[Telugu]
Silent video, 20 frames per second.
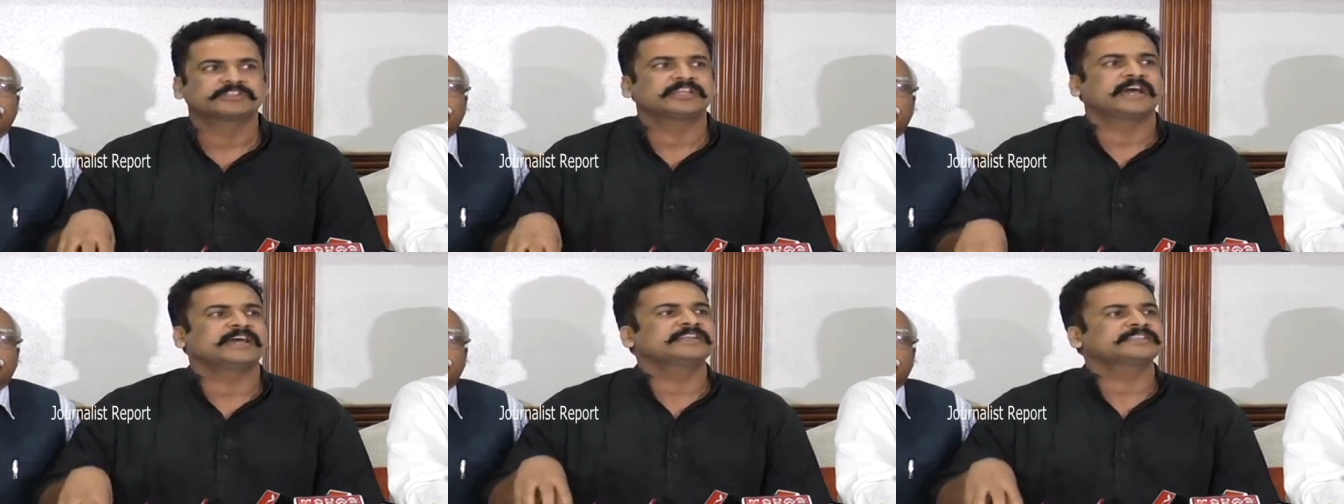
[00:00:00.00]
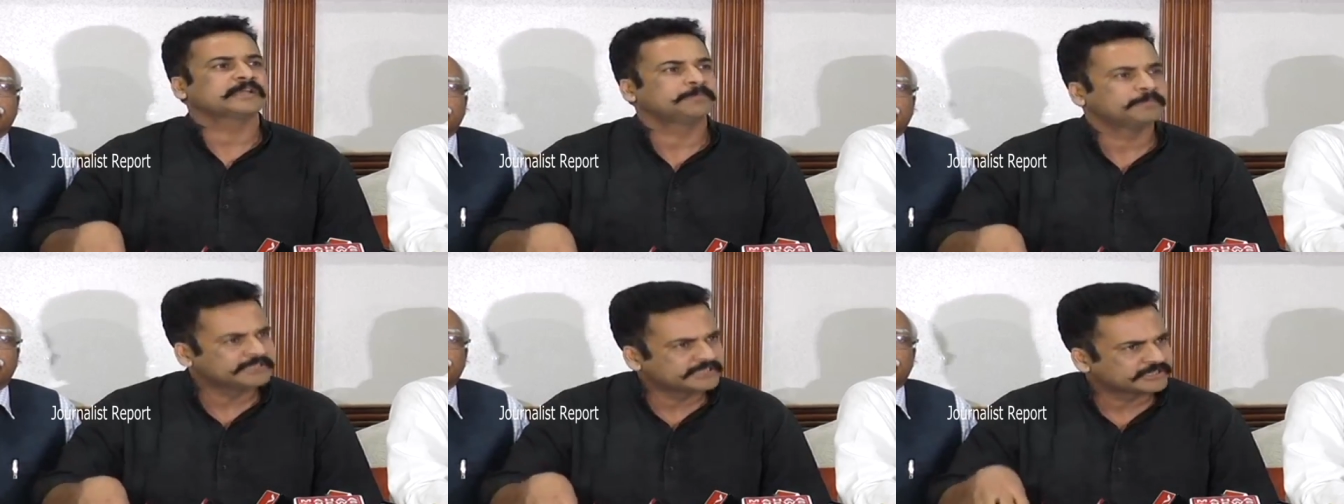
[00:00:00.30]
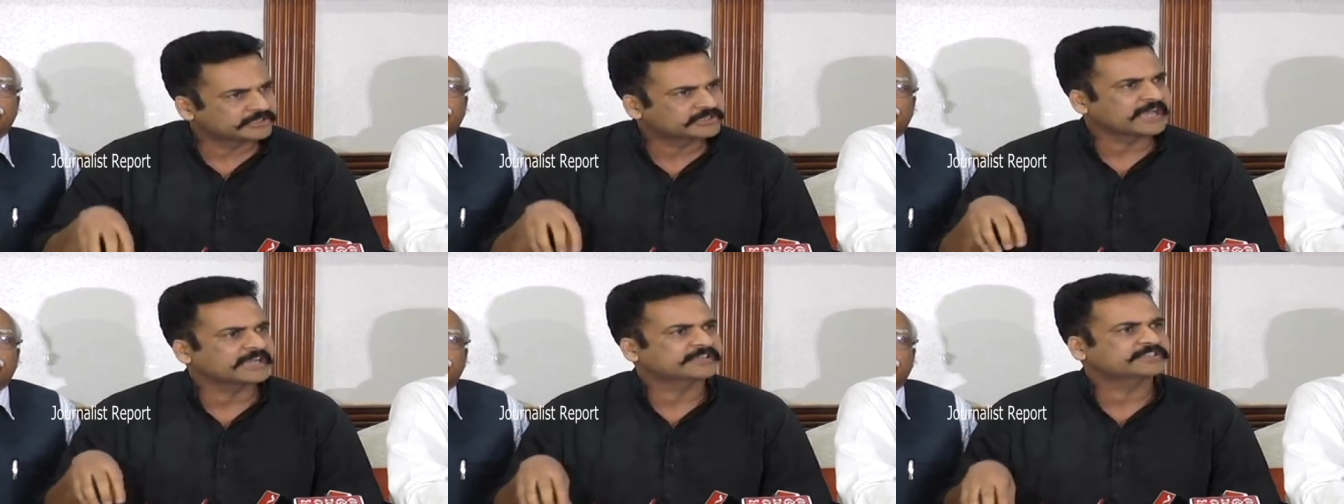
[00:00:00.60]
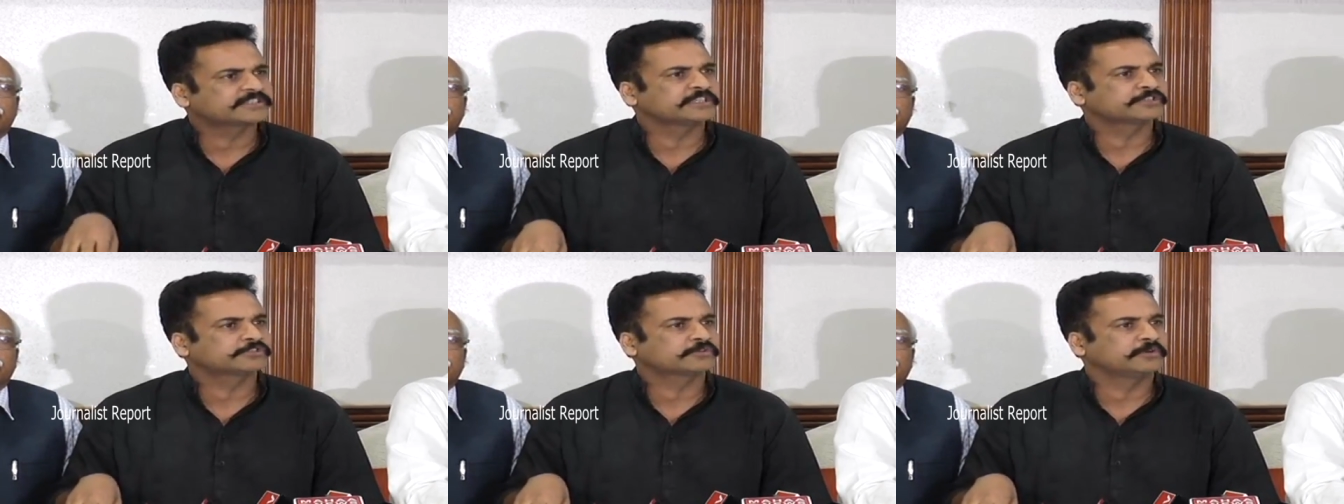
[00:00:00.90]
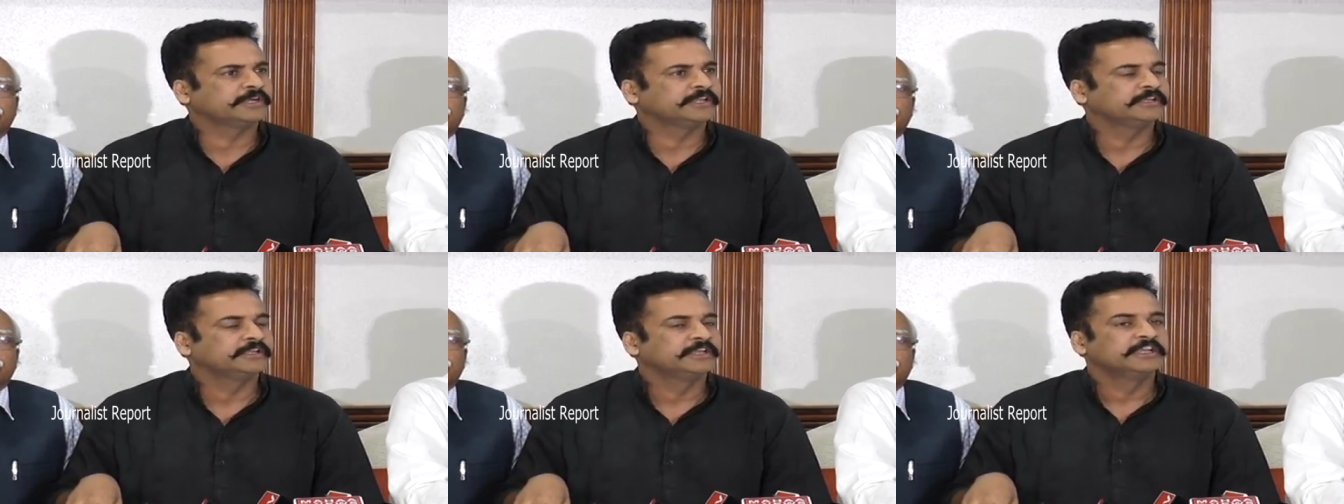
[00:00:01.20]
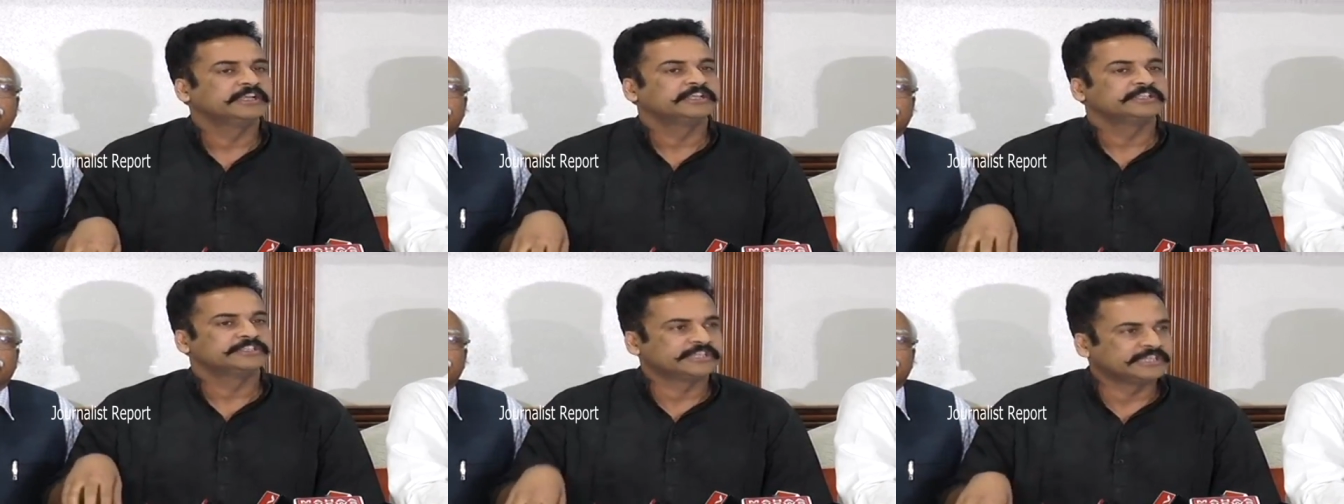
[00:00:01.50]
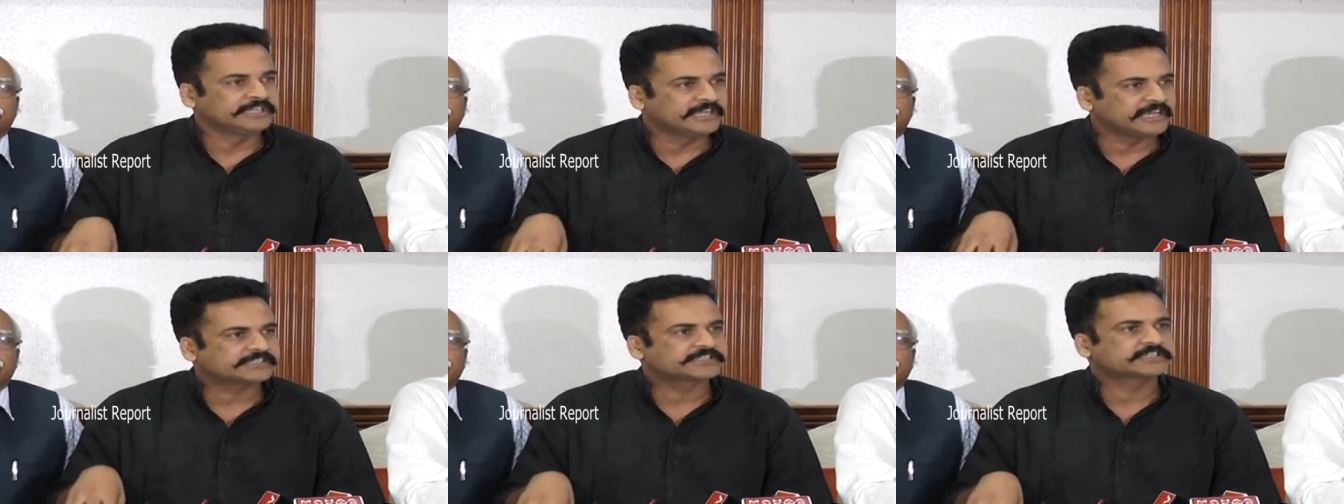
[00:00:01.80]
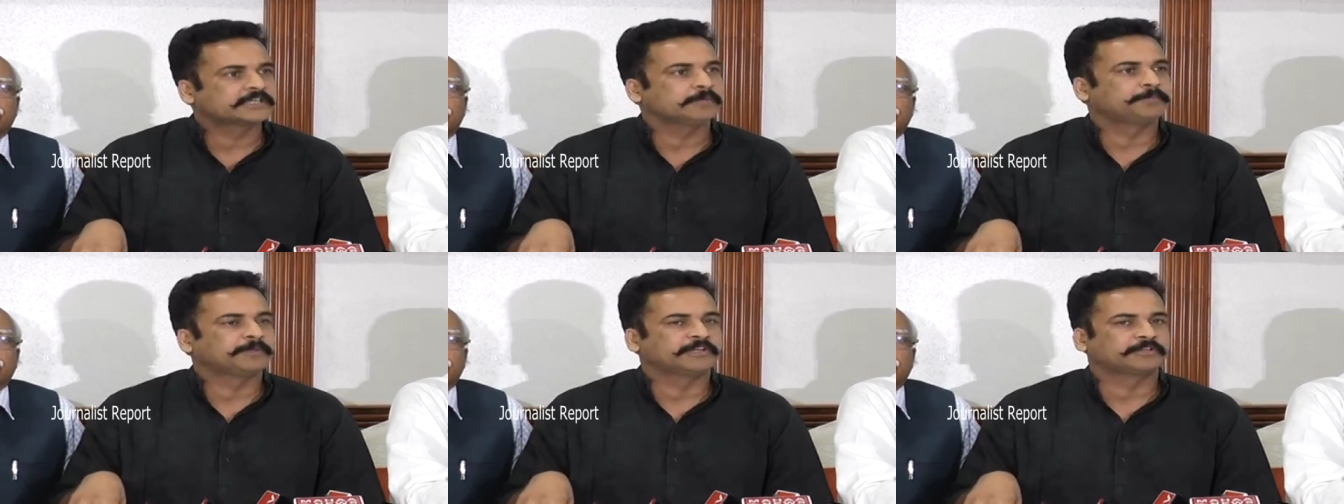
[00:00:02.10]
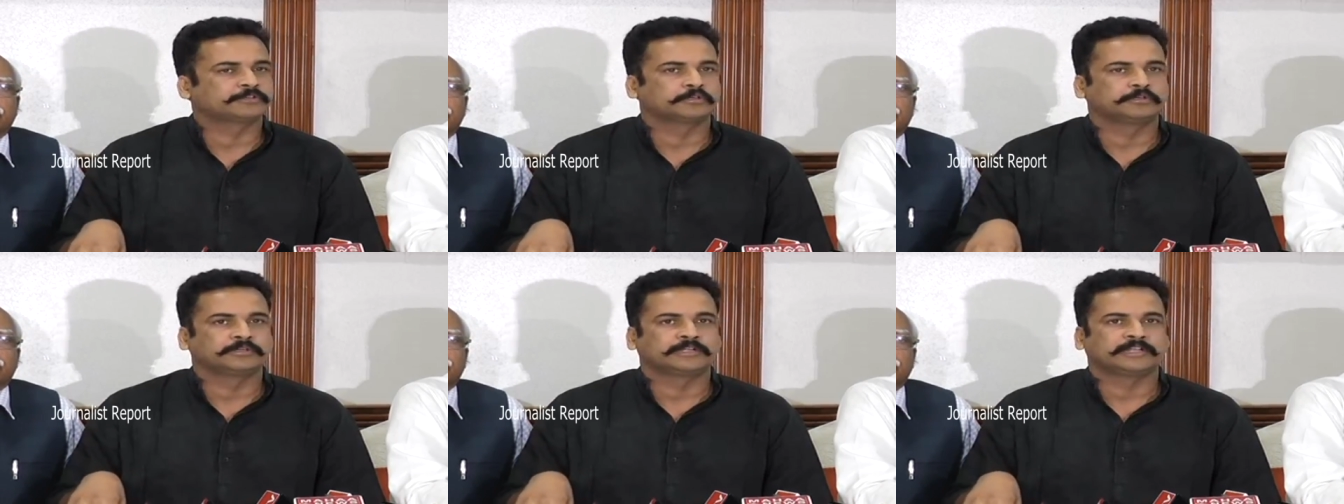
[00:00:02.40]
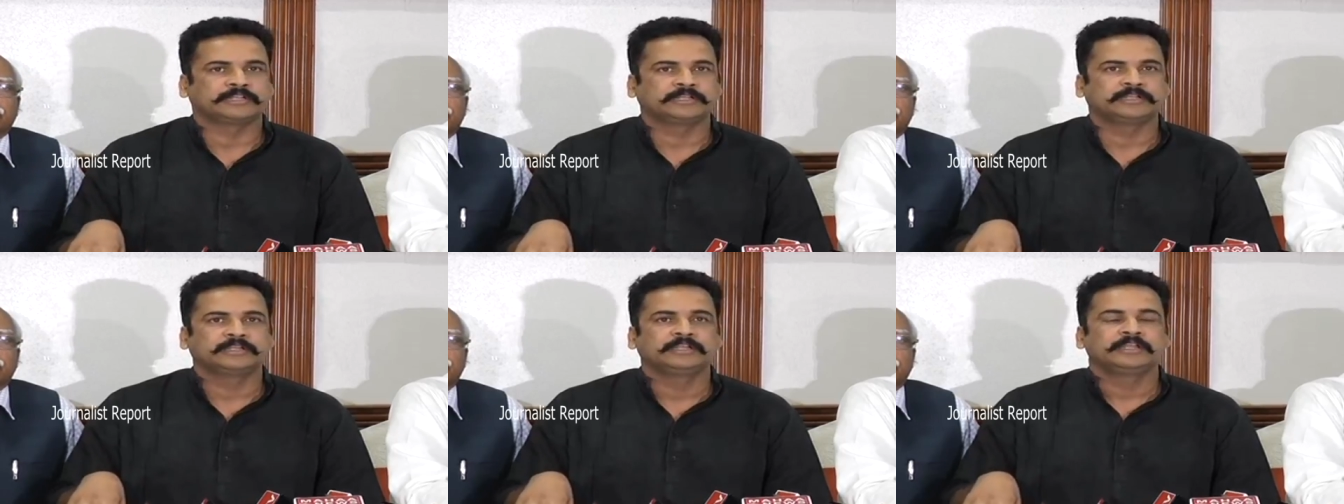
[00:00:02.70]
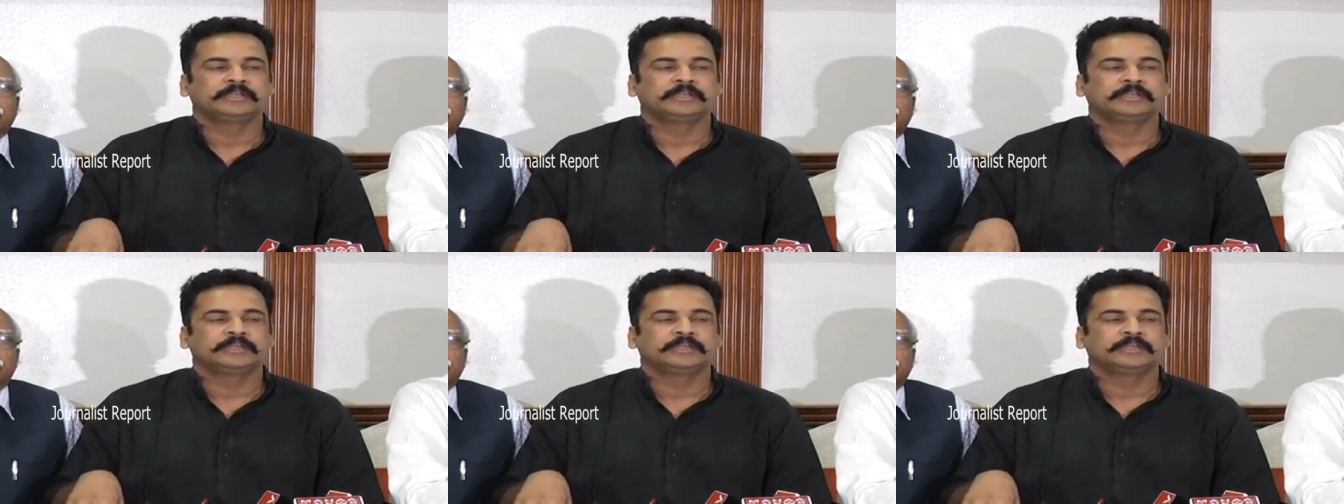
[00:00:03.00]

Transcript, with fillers: దానికి సంబంధించి ట్యాక్స్ తీసుకోండి జిఎస్టీ పేరుతోటి